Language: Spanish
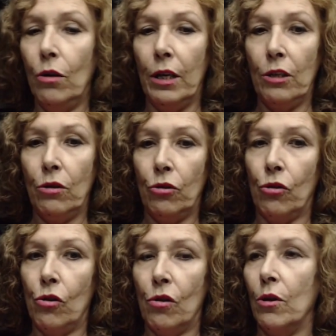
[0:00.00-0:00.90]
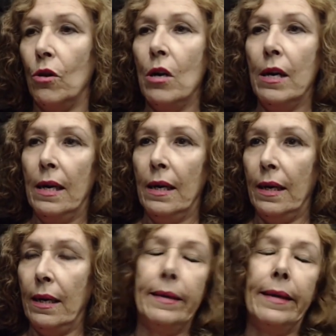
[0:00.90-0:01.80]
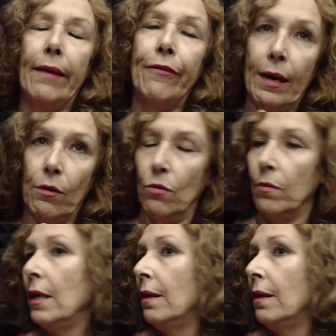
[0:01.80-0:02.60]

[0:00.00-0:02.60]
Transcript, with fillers: ¿no? Esos son como. Eh, y la FEU.